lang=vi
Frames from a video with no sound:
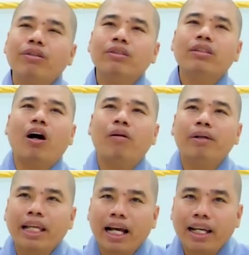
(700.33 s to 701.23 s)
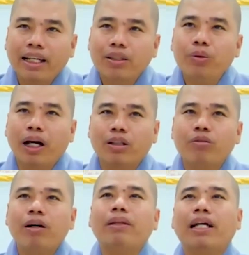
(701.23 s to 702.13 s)
Lượng Thọ mà nhân địa tu hành
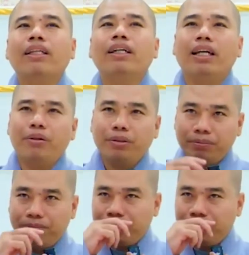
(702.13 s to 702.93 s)
của Pháp Tạng Tỳ Kheo,